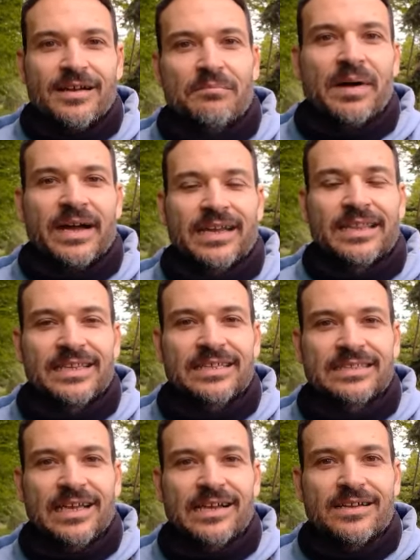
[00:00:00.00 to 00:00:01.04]
más
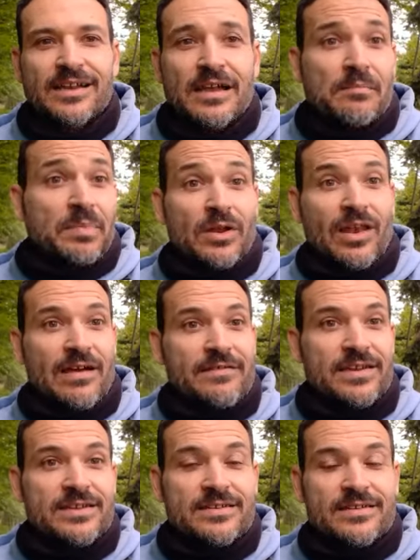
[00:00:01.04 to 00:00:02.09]
artista, pero a la
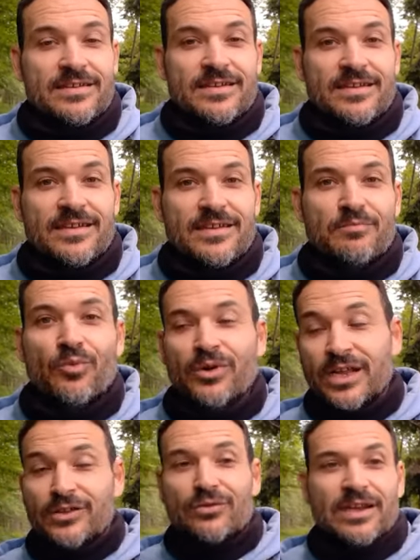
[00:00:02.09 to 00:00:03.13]
vez eh, muy
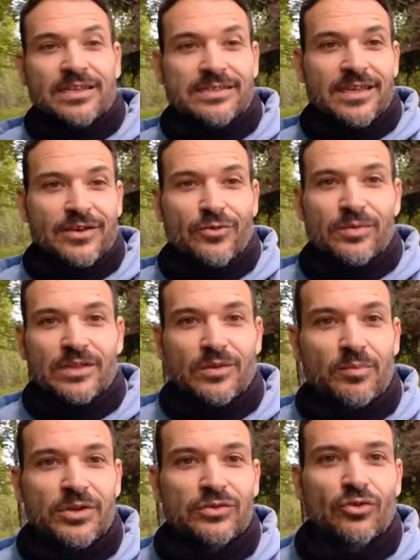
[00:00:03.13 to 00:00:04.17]
naturalista, descubriendo
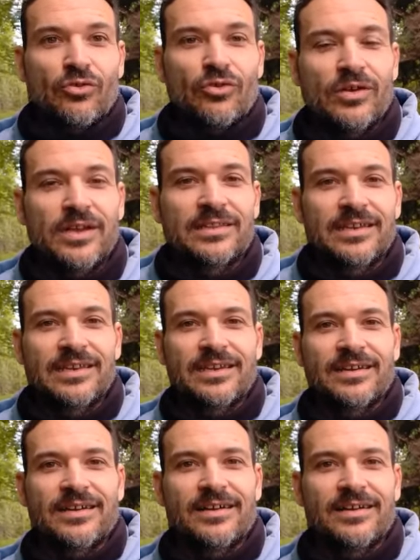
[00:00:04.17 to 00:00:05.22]
pues todo lo que
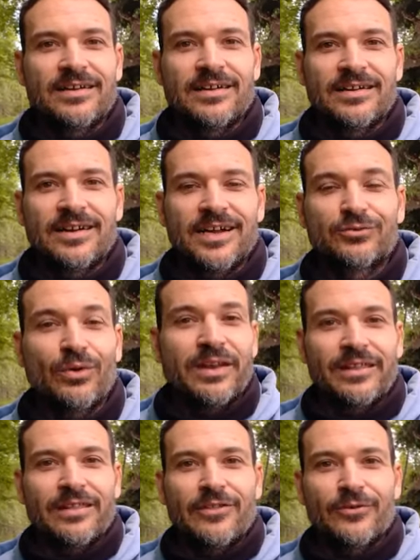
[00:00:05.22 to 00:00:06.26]
tienes a, a tu
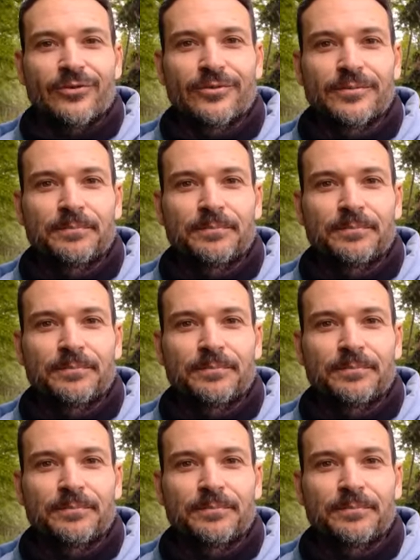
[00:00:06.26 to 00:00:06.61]
alrededor.